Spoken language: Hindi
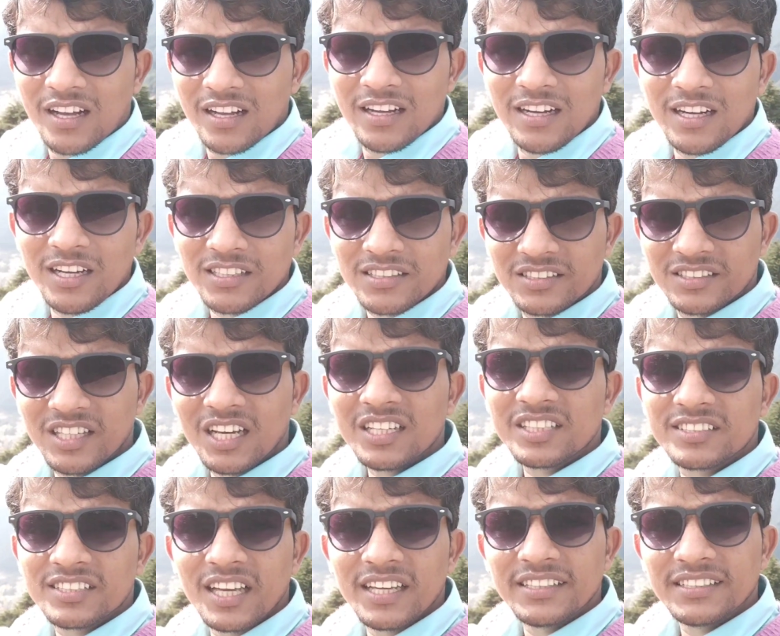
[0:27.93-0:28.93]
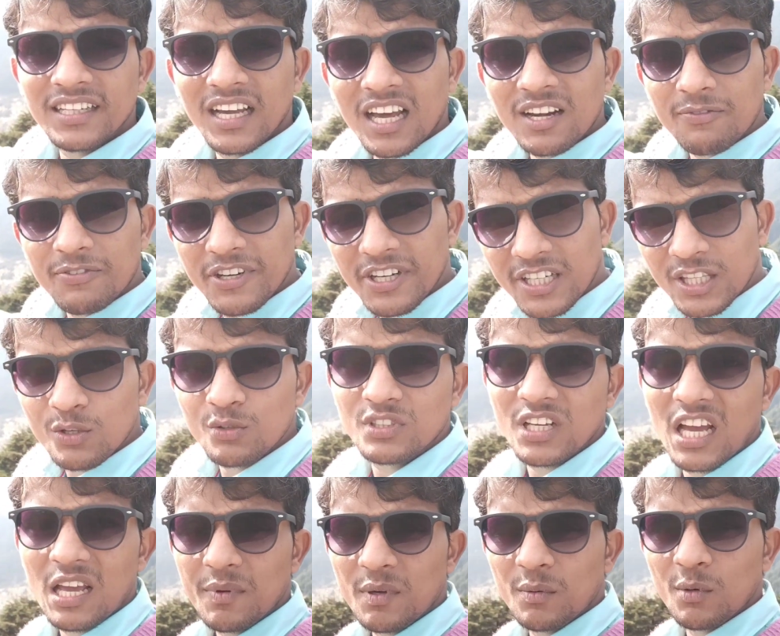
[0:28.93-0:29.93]
दस हजार फीट की
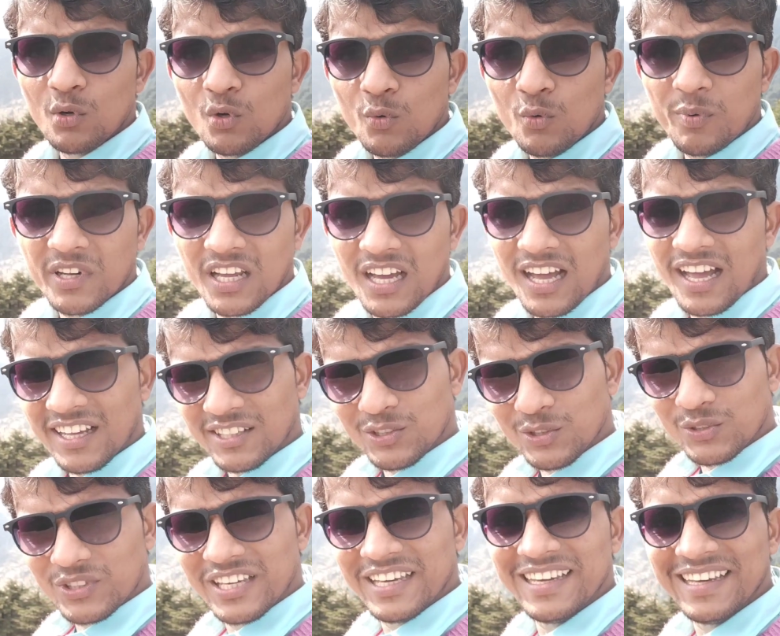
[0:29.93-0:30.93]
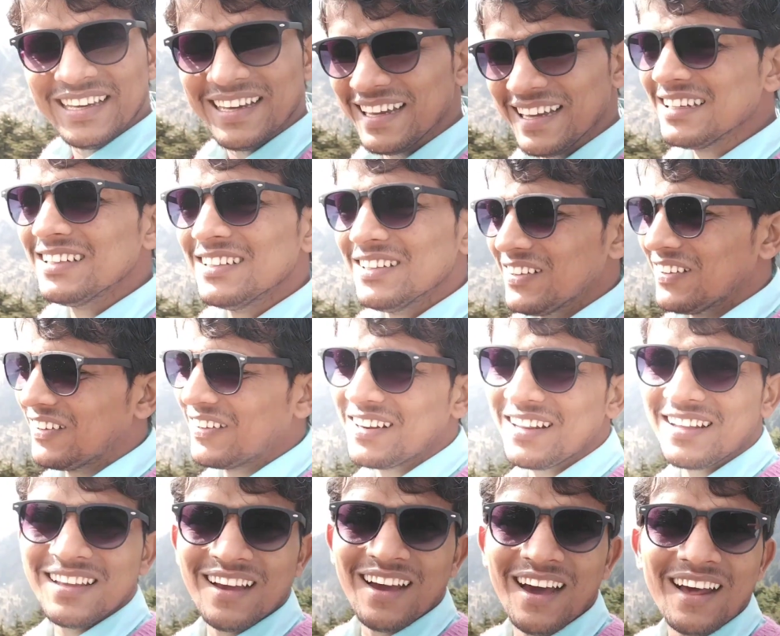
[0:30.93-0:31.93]
ऊंचाई पे हम लोग ऊपर आ चुके हैं
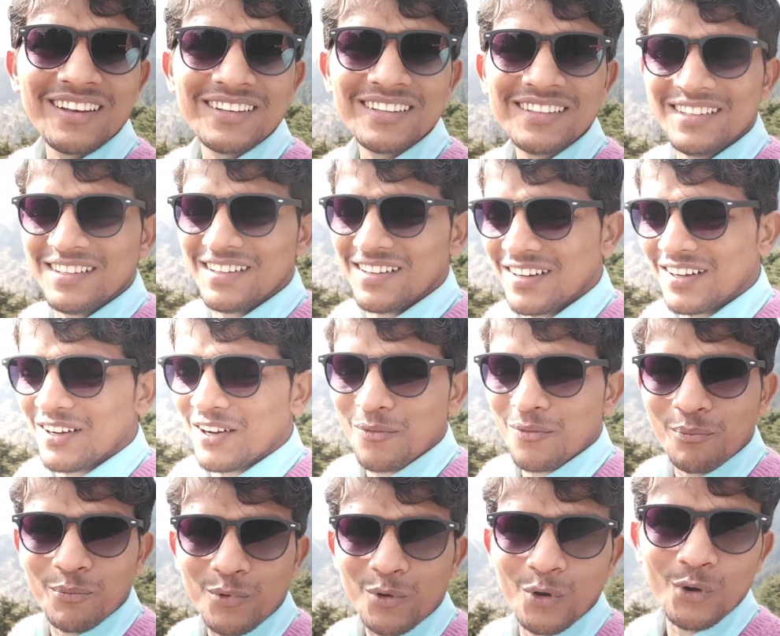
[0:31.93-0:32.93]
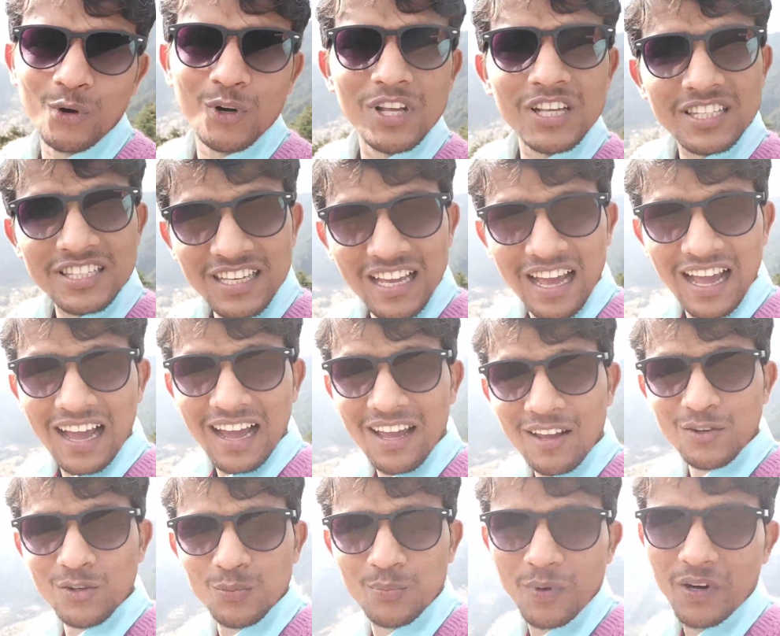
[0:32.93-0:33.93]
अरे यार घोड़े से
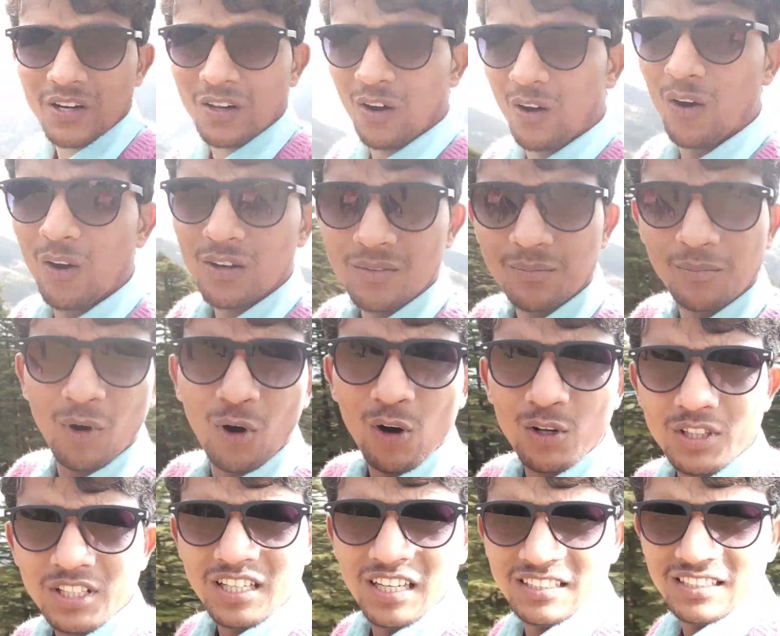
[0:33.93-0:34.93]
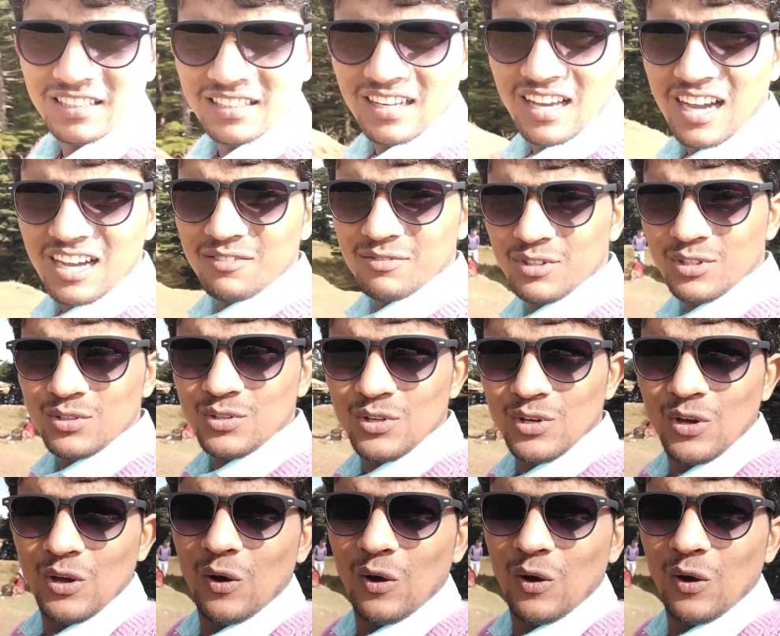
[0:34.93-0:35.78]
आए ऊपर और बहुत ही खतरनाक व्यू